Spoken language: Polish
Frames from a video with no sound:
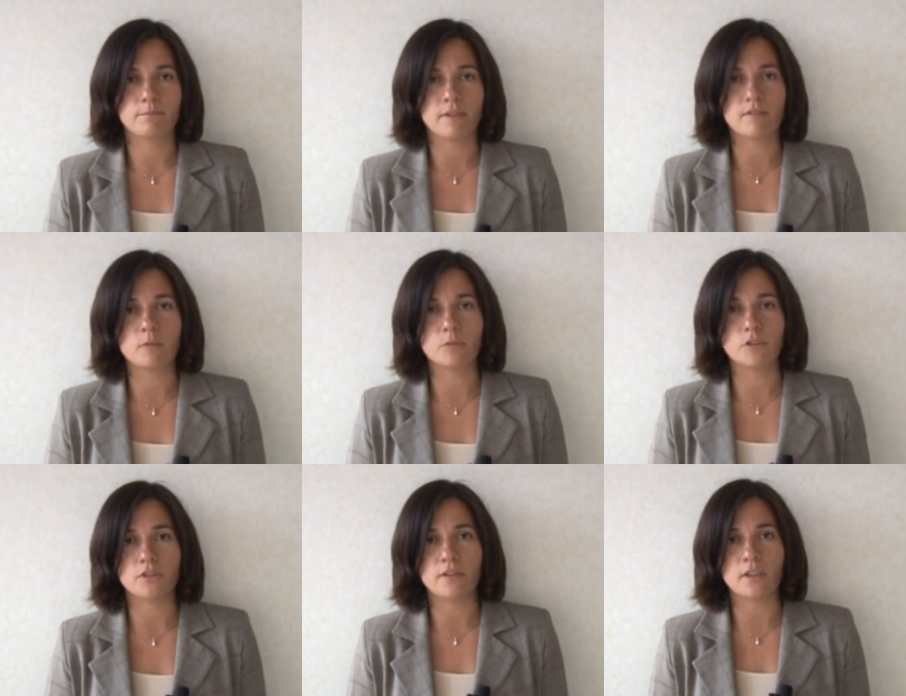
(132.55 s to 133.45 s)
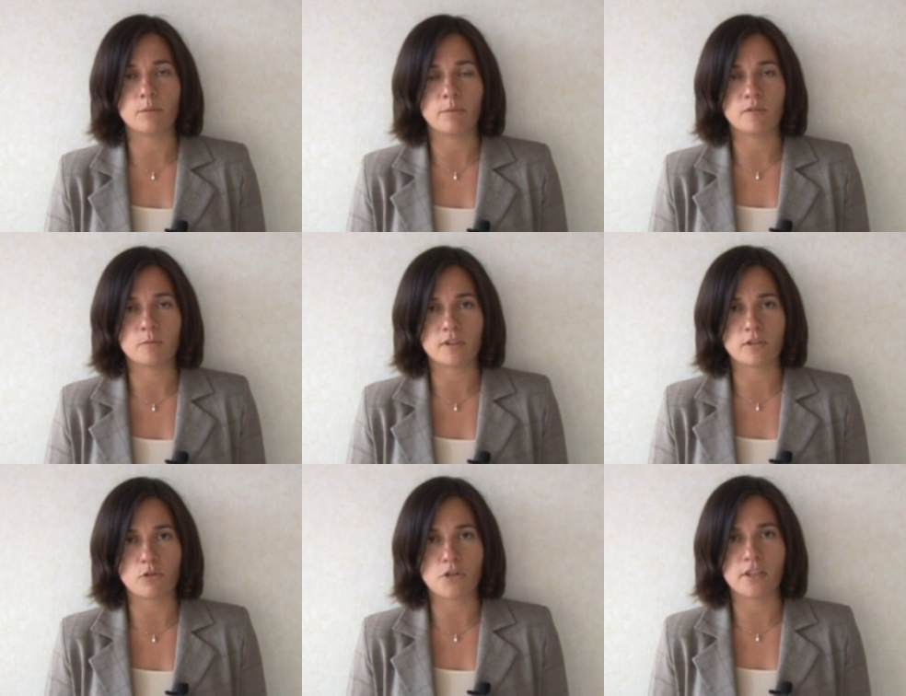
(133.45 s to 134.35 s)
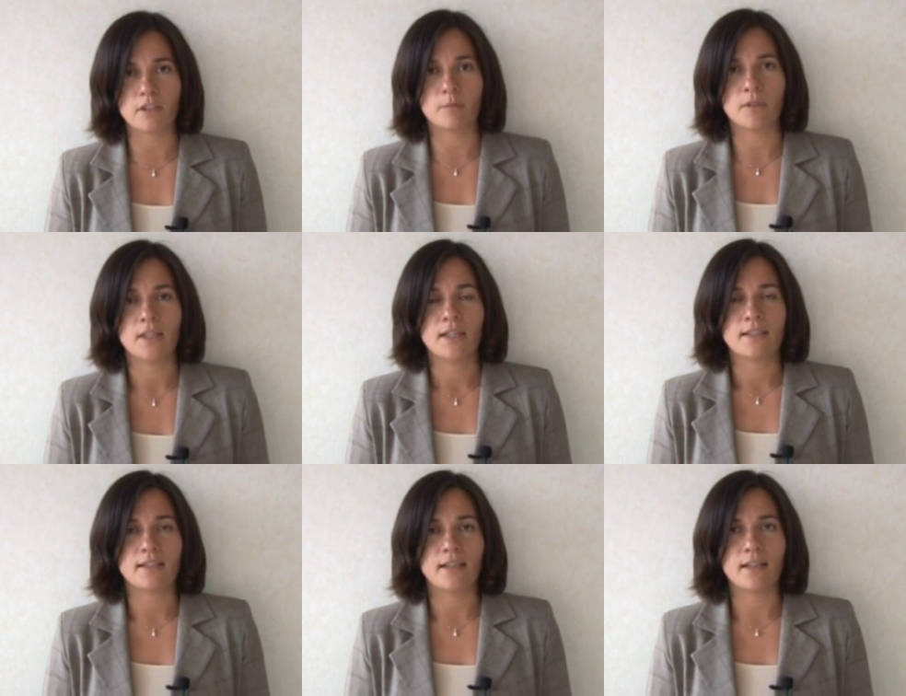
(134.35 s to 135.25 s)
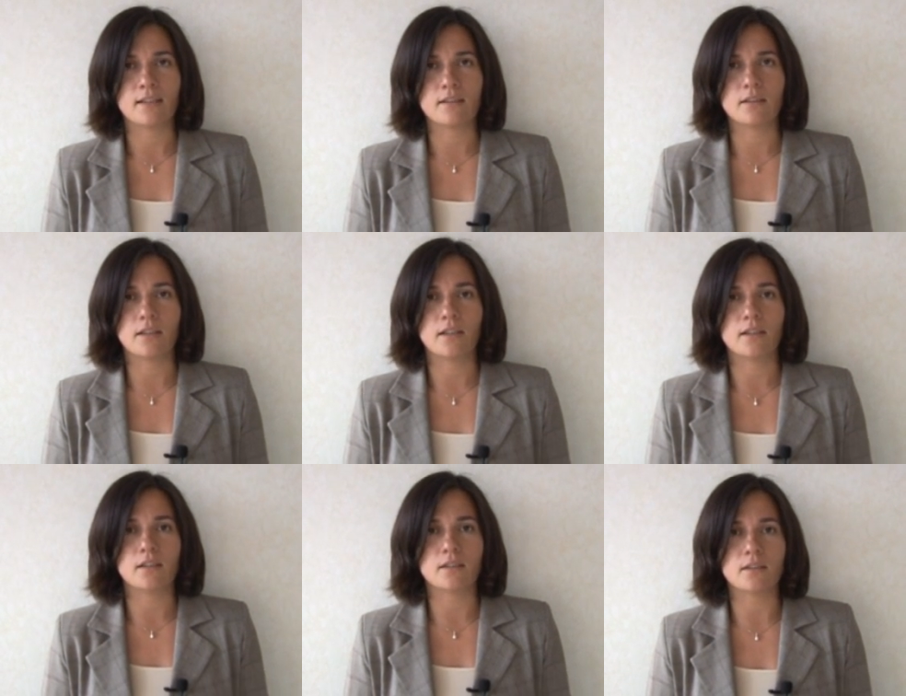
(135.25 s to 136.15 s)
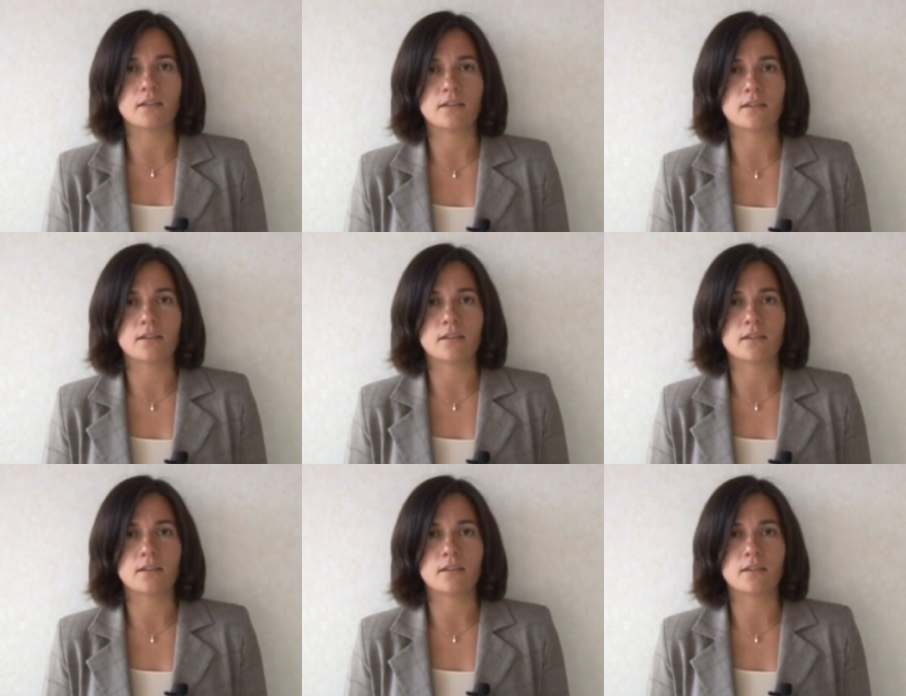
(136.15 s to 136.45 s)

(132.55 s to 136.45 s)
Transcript: pewnym zdziwieniem, pewnym zaskoczeniem, najchętniej e,